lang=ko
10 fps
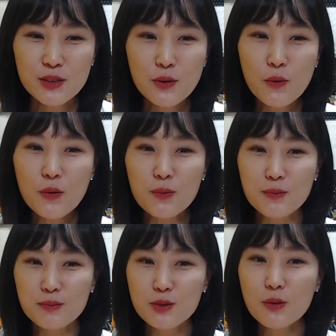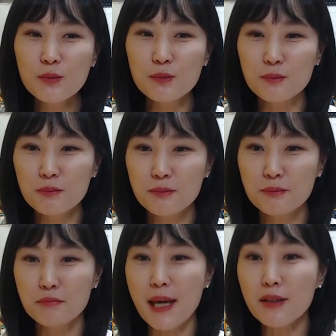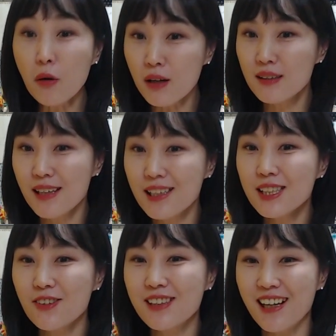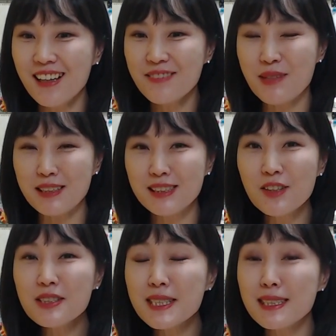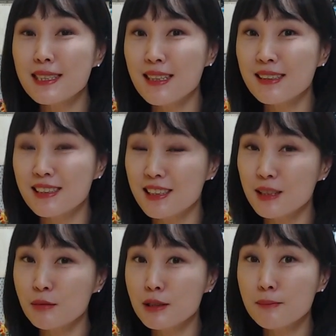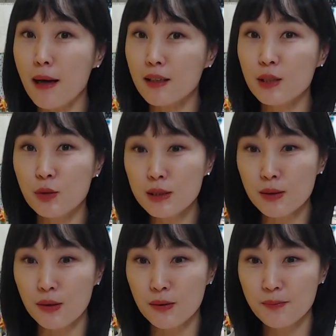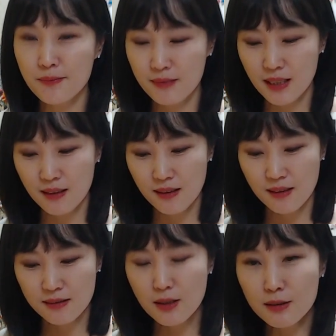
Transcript: 좀, 좀 배덕한 캐릭터인가? 막 그런 식의 느낌을 받기도 했어요. 자,